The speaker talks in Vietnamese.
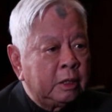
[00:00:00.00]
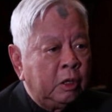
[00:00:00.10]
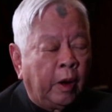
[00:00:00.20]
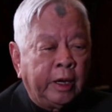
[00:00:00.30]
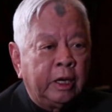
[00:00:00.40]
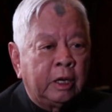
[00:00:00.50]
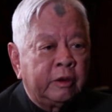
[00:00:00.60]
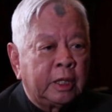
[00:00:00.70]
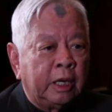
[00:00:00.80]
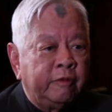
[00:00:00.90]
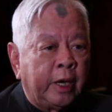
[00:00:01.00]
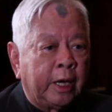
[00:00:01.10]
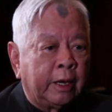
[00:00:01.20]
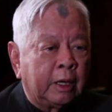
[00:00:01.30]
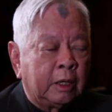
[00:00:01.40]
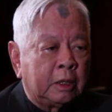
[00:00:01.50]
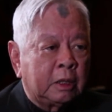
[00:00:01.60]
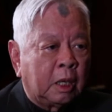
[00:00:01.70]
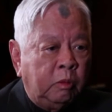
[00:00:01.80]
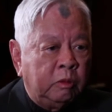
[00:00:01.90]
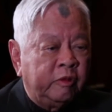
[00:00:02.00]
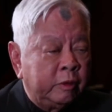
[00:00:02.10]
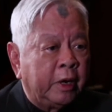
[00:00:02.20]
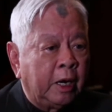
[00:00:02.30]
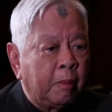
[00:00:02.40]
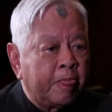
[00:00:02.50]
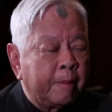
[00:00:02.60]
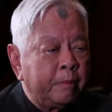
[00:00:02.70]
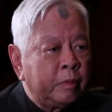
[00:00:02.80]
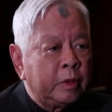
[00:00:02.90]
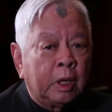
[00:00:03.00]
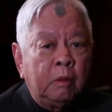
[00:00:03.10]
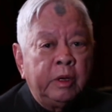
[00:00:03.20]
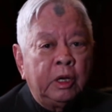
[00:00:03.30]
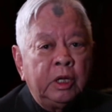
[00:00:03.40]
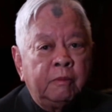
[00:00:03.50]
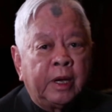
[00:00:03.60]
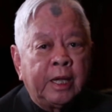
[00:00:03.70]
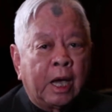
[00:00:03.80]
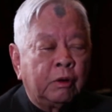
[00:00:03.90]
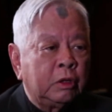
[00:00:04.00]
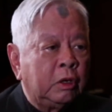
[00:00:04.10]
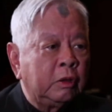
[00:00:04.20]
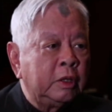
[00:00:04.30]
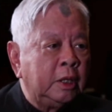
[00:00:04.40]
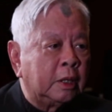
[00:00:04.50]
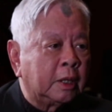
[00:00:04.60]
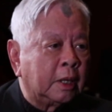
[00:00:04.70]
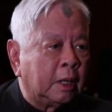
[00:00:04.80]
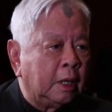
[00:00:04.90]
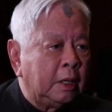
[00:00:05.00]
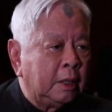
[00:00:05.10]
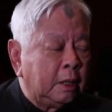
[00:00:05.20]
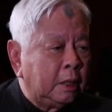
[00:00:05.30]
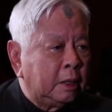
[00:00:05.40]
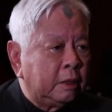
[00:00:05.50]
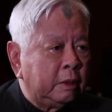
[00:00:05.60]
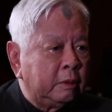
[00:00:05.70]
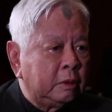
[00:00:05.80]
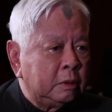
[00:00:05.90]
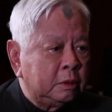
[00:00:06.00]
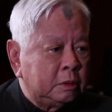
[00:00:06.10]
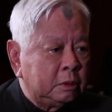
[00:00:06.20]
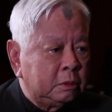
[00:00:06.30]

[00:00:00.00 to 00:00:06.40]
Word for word: gọi người đó trở về cùng với mình. Yeah, thì không hiểu những bản nhạc của tôi có được uh,